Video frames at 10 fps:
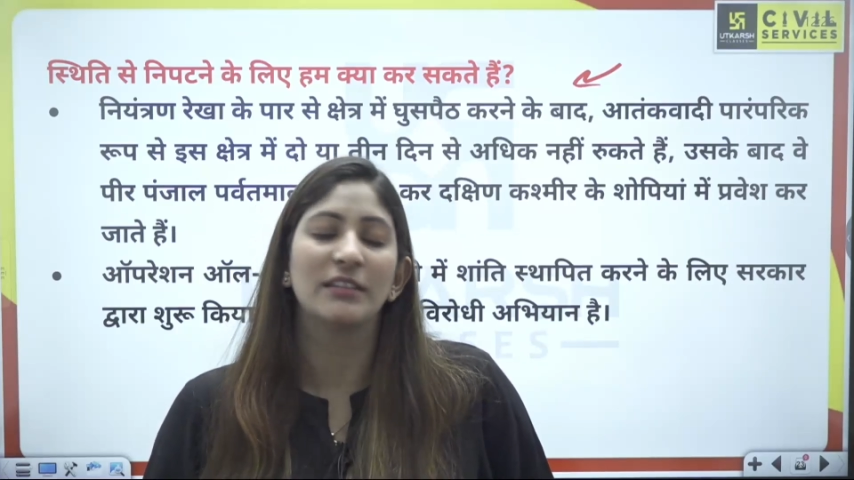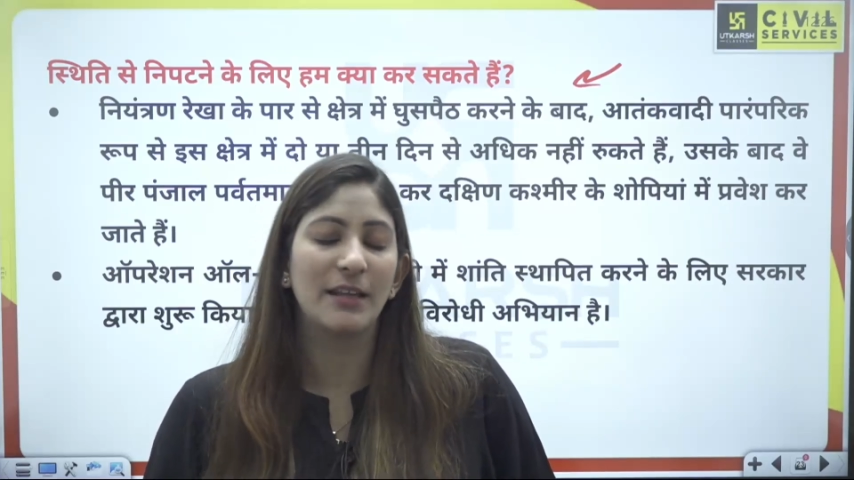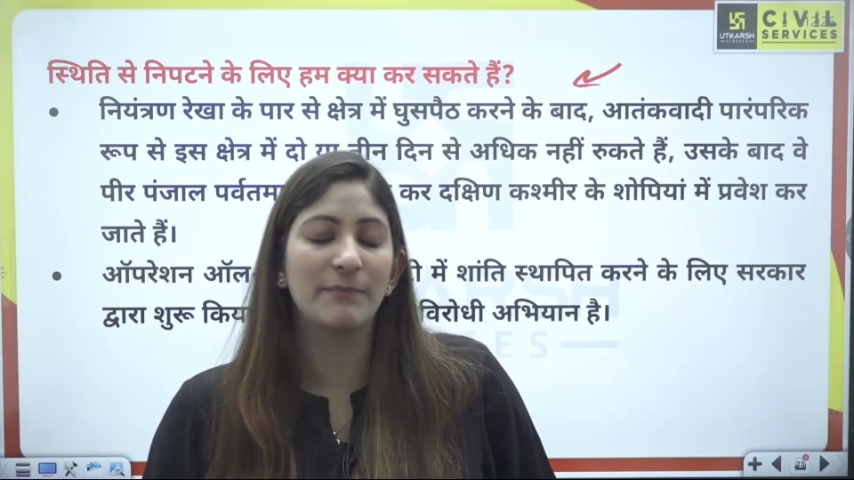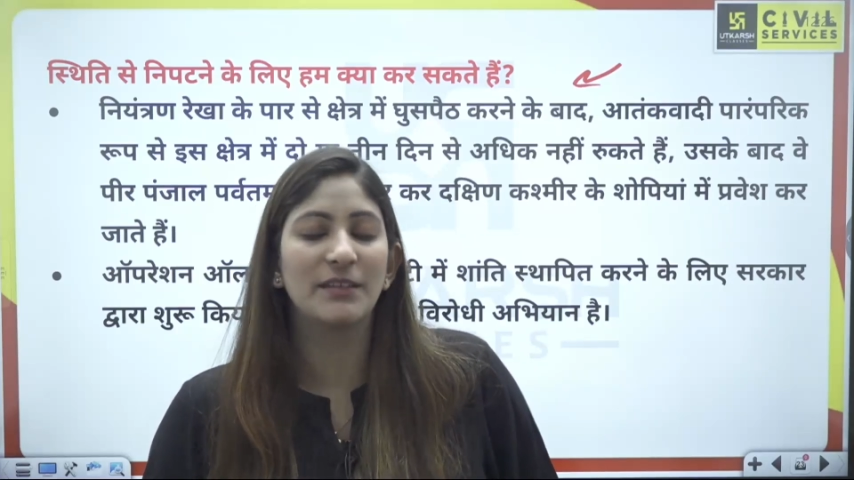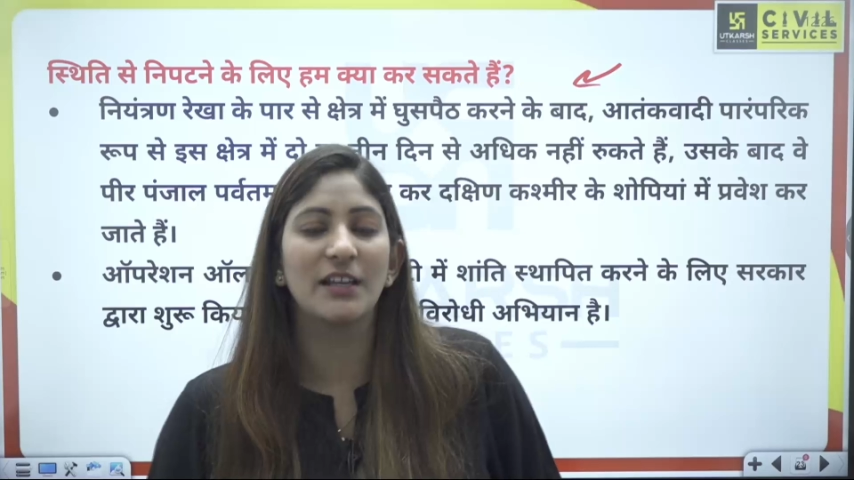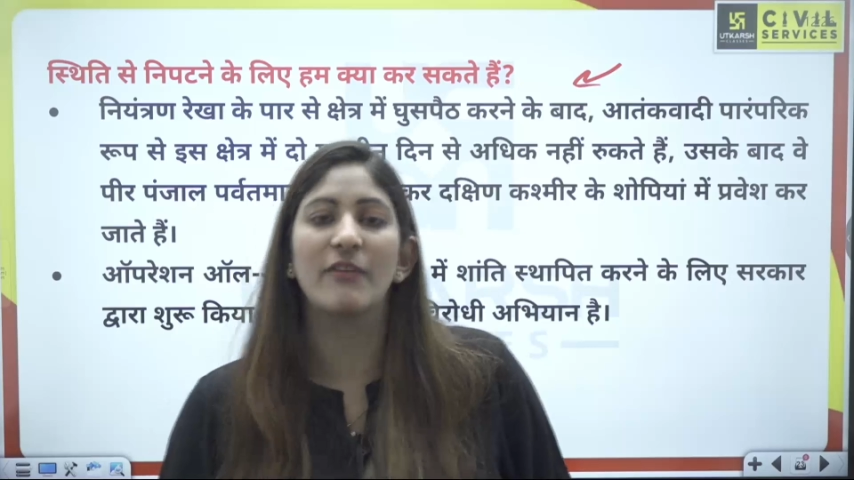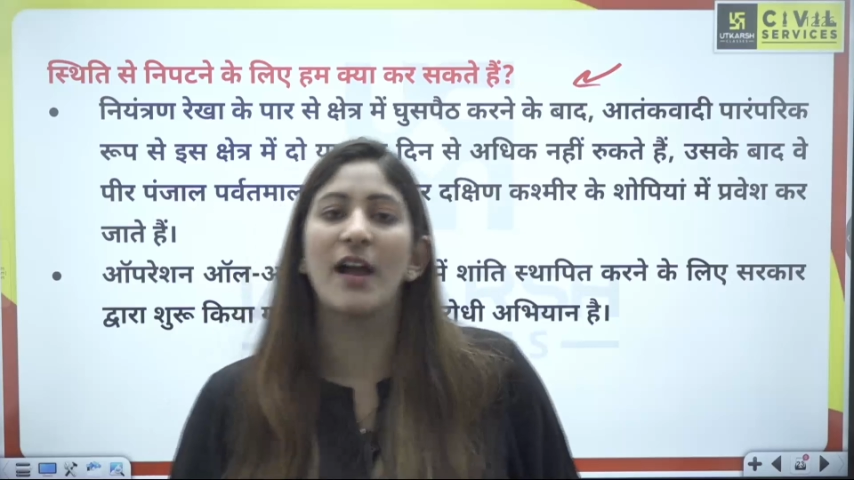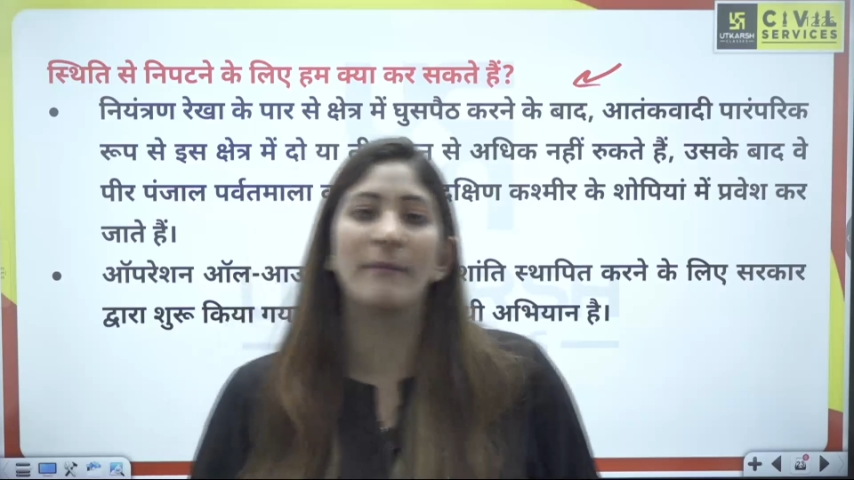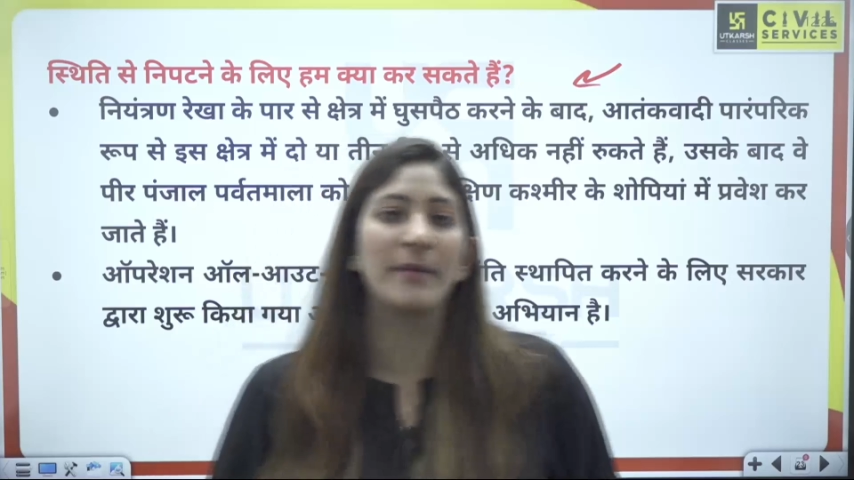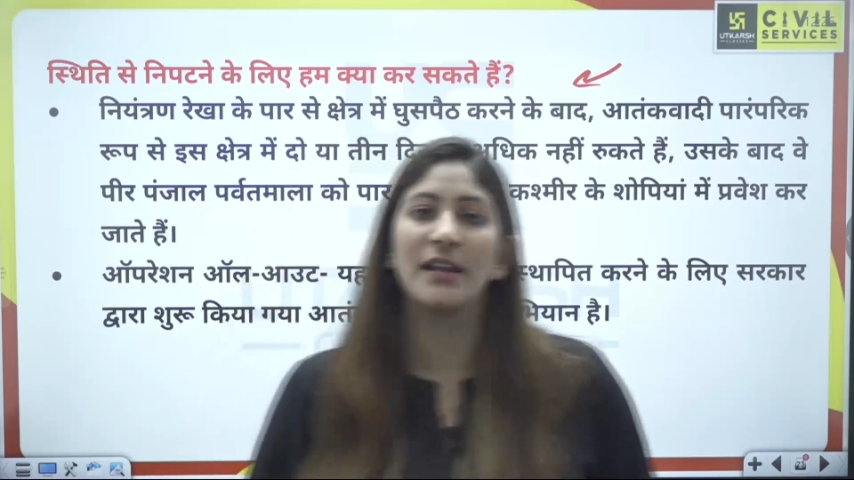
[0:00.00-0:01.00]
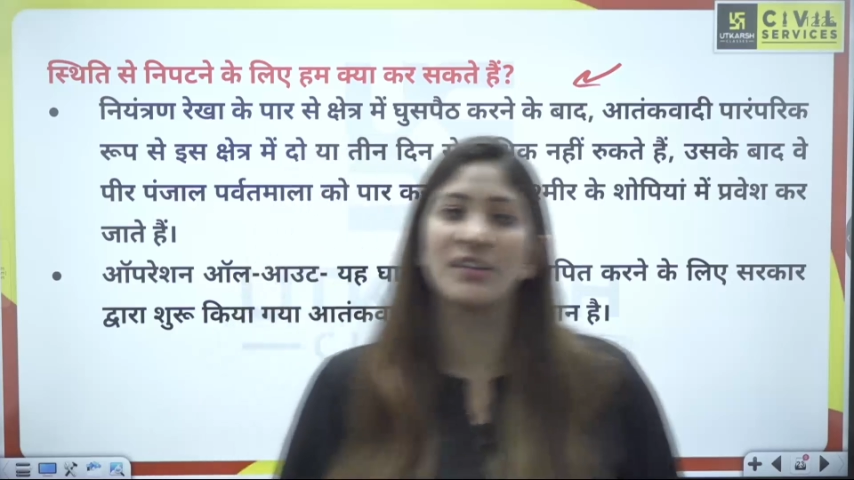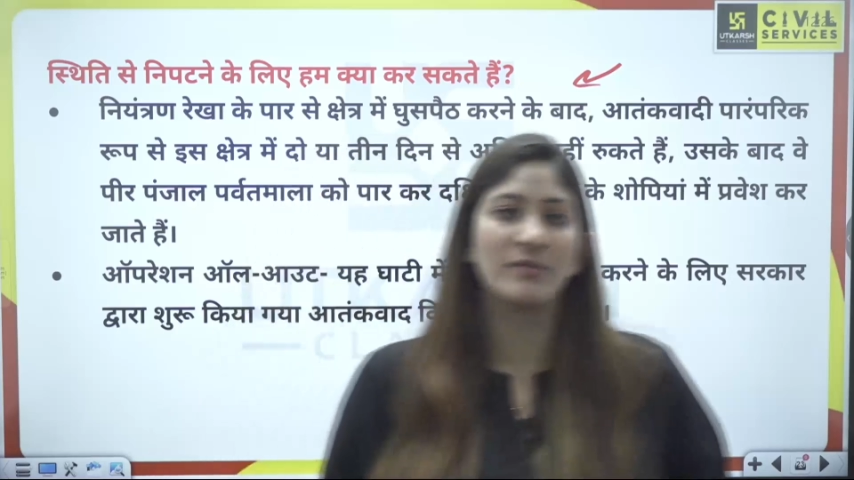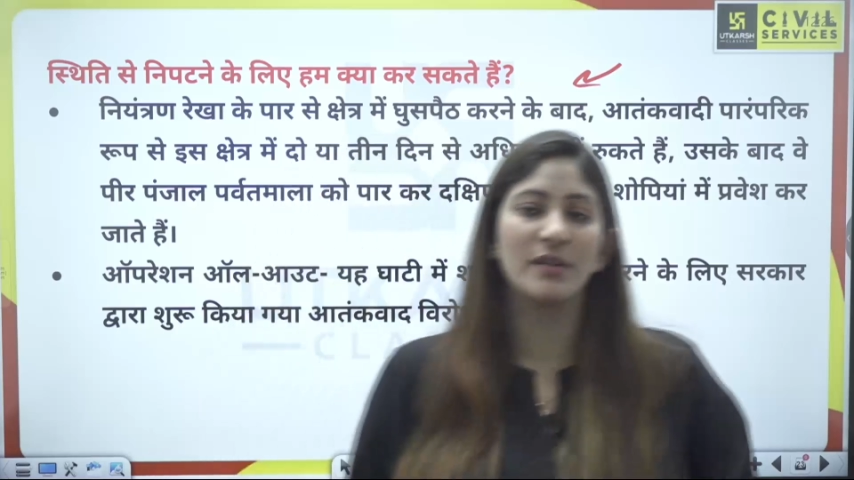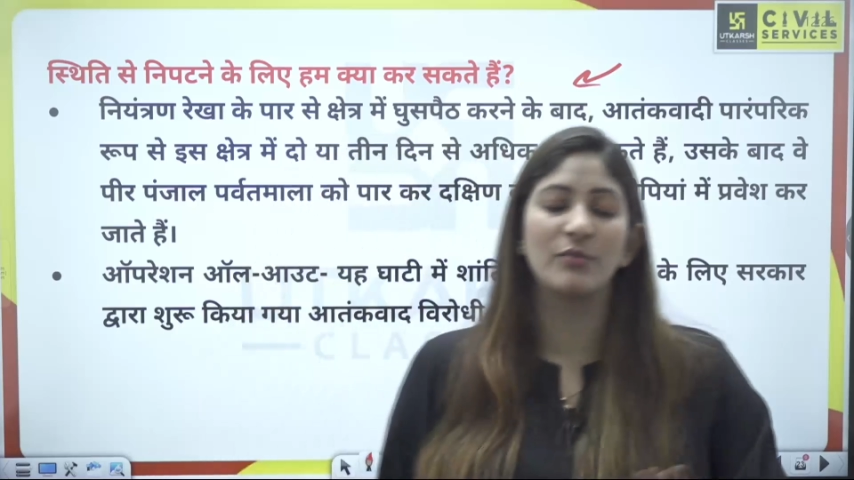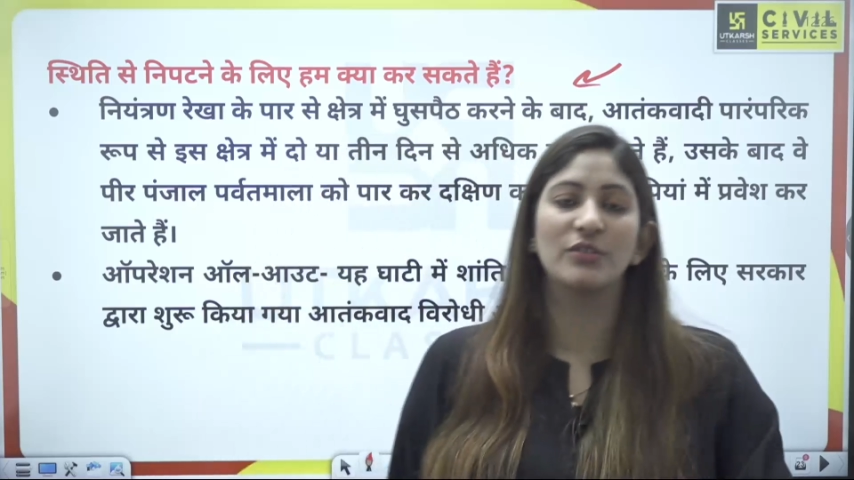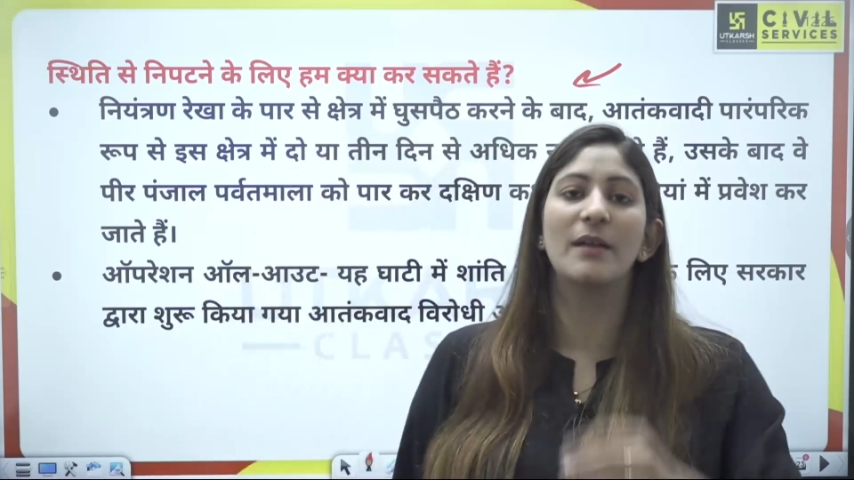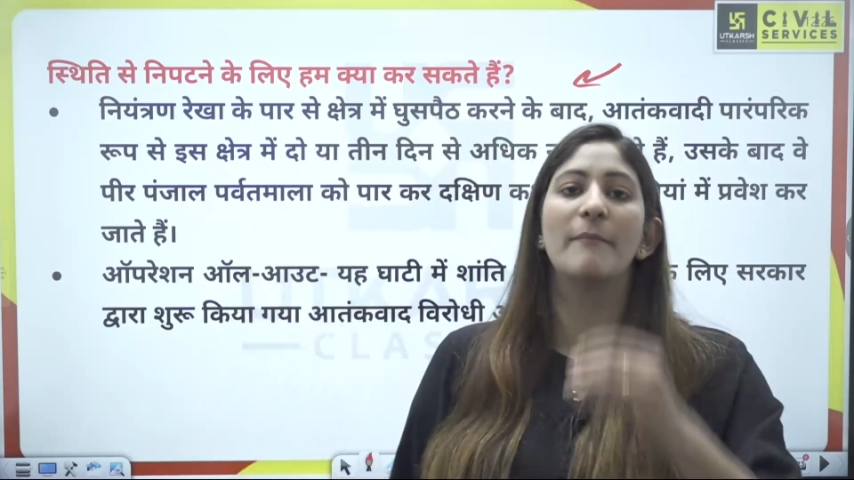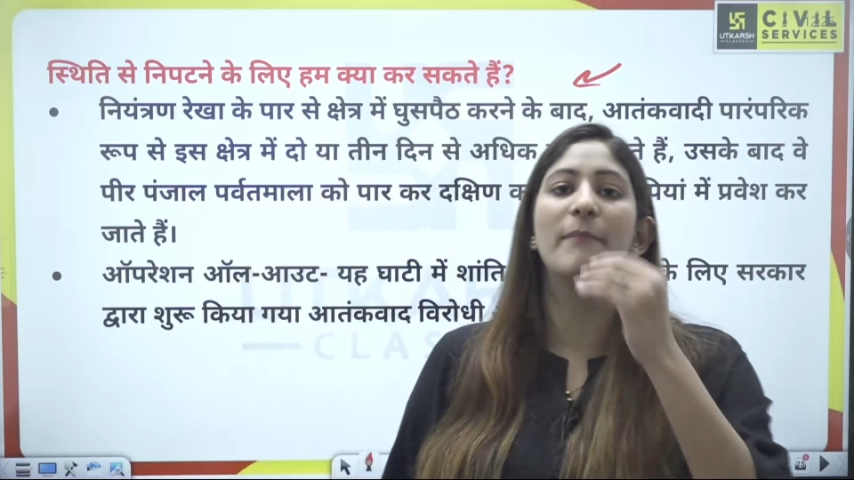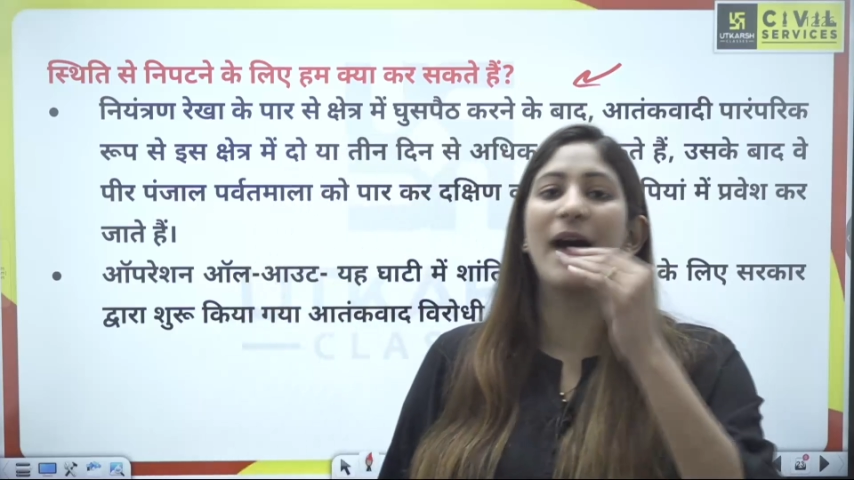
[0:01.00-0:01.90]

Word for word: तब तक वहाँ पर कश्मीर मुद्दा